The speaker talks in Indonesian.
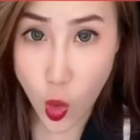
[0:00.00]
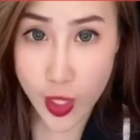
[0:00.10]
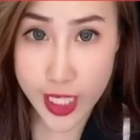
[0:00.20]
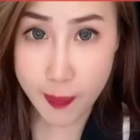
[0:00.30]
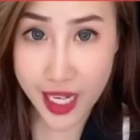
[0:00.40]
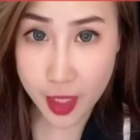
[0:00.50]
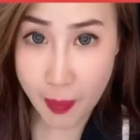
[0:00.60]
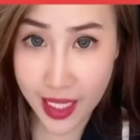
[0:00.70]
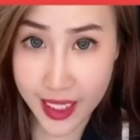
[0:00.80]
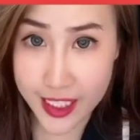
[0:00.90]
ini panik
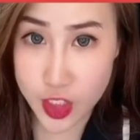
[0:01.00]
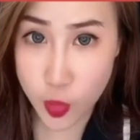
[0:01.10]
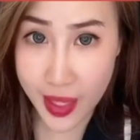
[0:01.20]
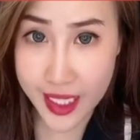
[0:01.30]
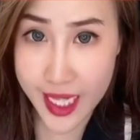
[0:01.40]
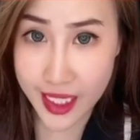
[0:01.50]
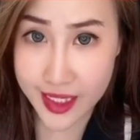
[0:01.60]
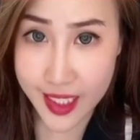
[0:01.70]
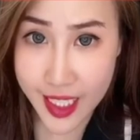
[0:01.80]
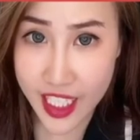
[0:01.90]
banget, cuman dia
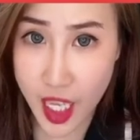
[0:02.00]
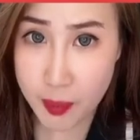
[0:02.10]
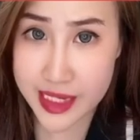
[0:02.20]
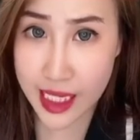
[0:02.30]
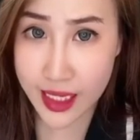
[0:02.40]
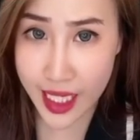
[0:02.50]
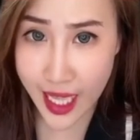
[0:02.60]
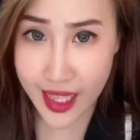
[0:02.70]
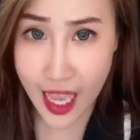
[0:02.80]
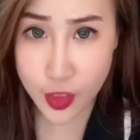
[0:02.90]
sendiri yang bisa
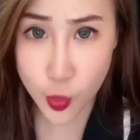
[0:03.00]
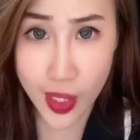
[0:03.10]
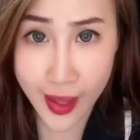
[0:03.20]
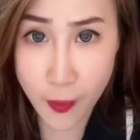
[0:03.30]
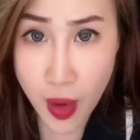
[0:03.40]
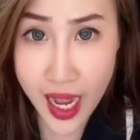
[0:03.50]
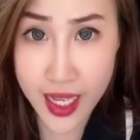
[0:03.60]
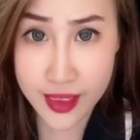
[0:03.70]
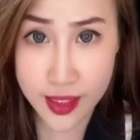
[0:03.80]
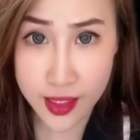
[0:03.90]
ngelihat hantu
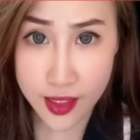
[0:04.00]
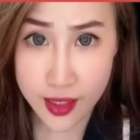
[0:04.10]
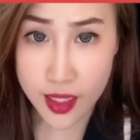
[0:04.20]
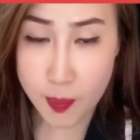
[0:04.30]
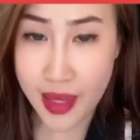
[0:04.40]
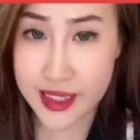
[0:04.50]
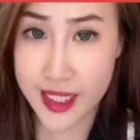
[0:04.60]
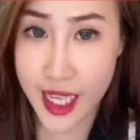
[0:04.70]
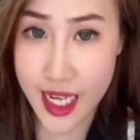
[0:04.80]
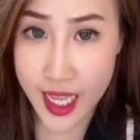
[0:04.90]
lewat. Pas
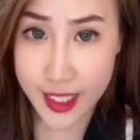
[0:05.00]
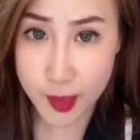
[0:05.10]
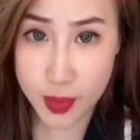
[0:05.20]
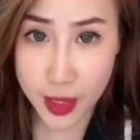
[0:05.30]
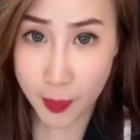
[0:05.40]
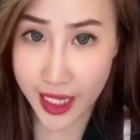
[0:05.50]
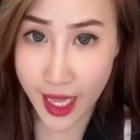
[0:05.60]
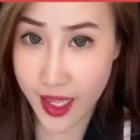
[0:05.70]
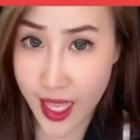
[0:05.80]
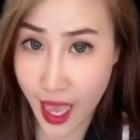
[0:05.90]
dia nanya
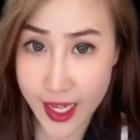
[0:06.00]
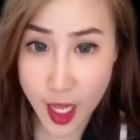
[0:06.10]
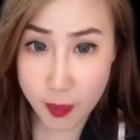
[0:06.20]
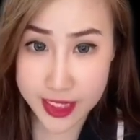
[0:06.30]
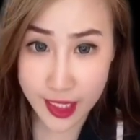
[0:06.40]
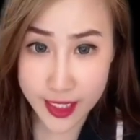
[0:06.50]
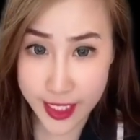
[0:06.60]
temen-temennya, nggak ada yang bisa ngelihat